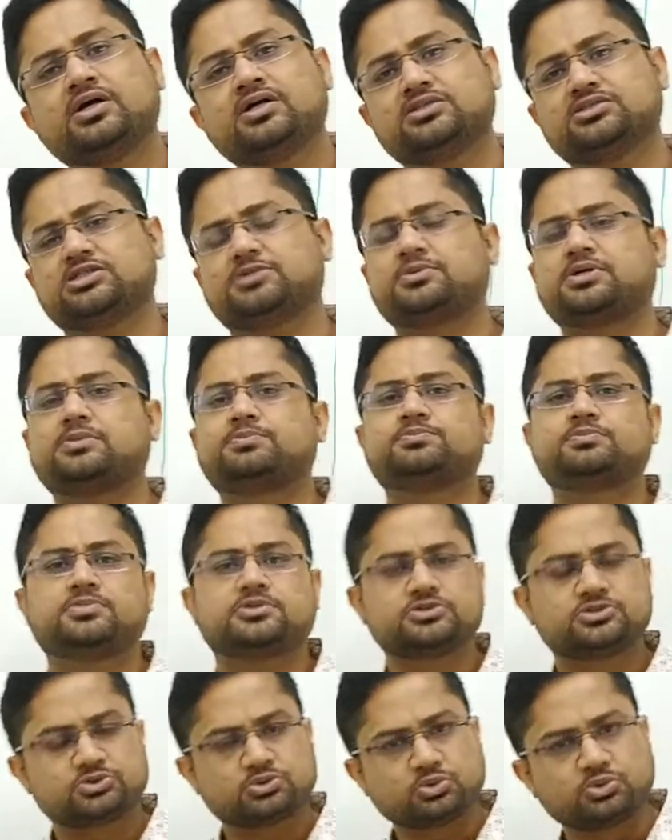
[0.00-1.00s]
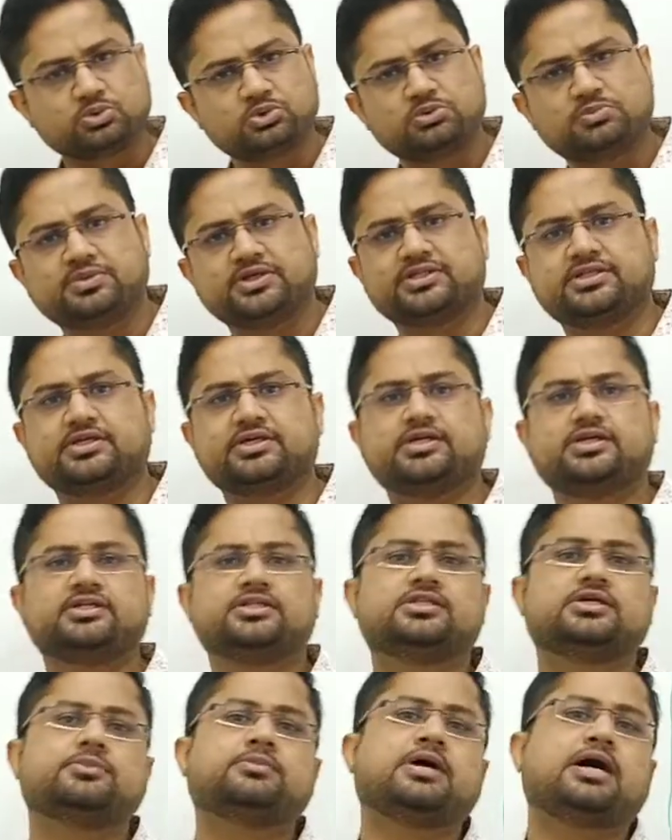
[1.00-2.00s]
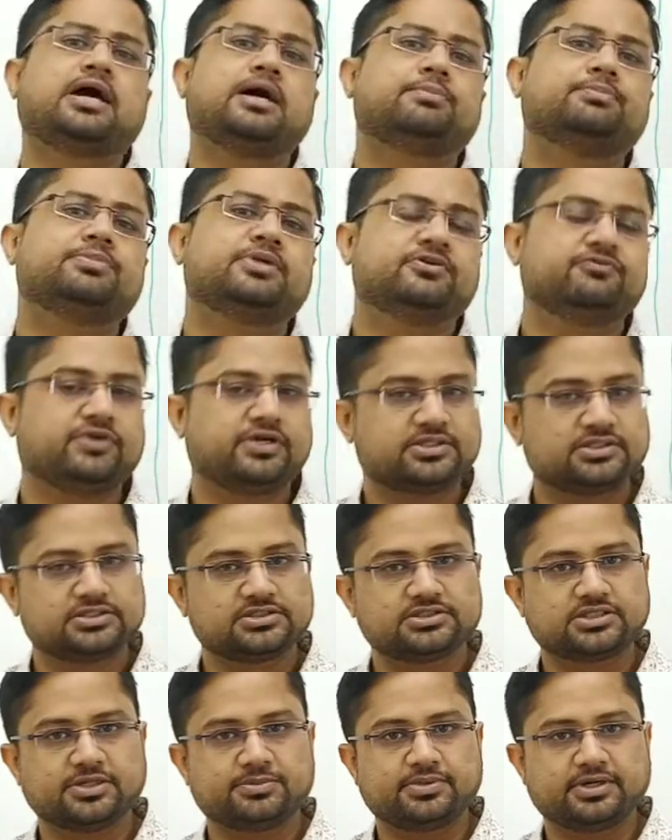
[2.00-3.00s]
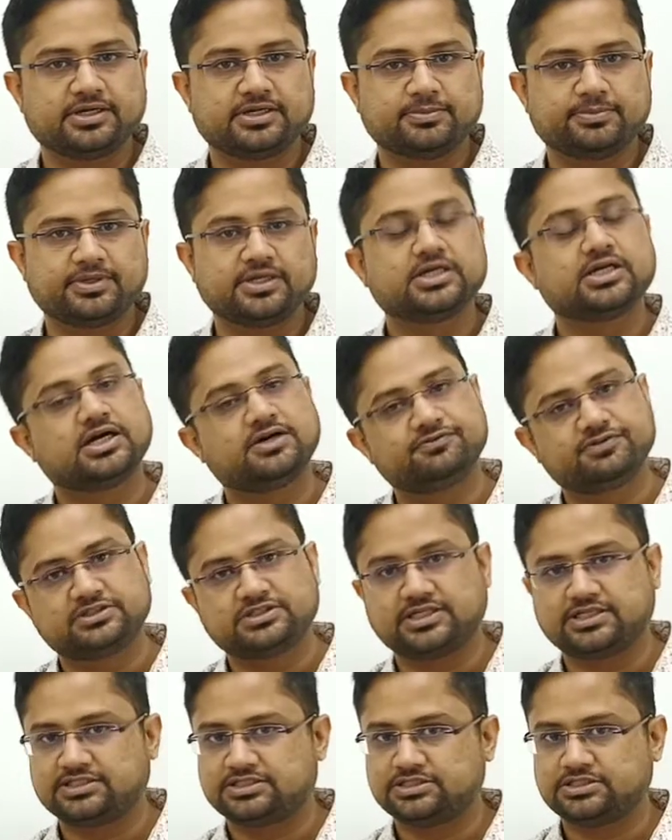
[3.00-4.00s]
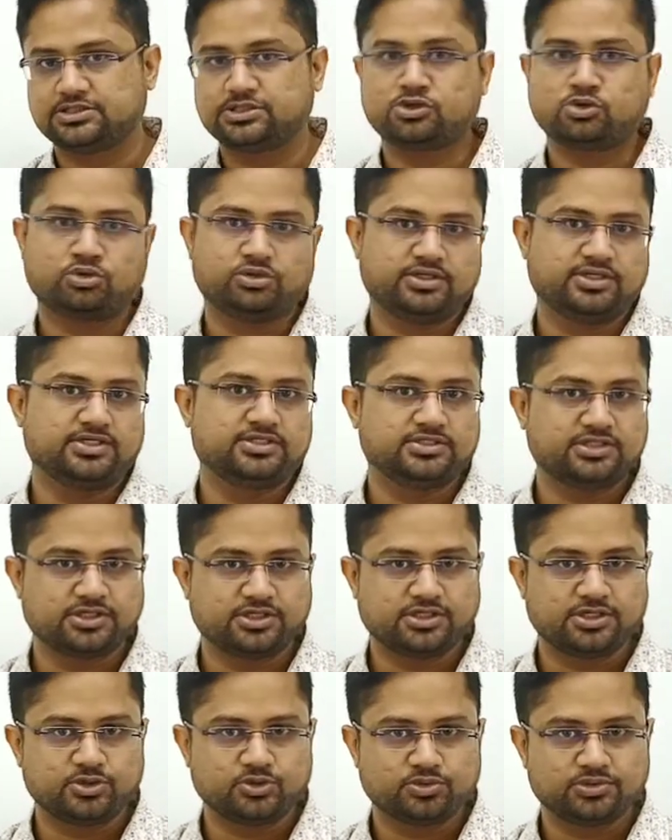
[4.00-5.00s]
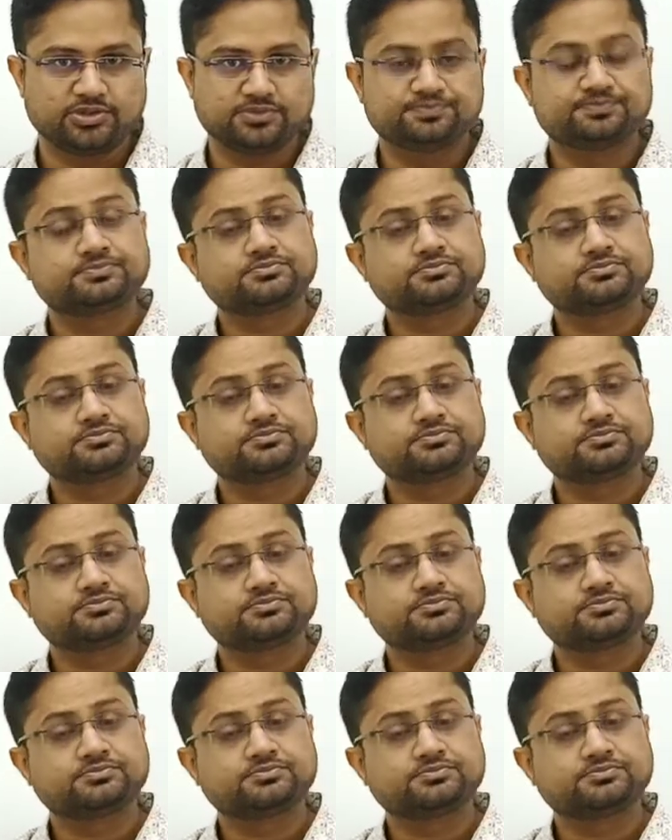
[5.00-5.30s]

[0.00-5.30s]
जब आप स्कूल में थे तब आपने वेक्टर्स के बारे में काफ़ी सारी चीज़ें ऑलरेडी सीखी होगी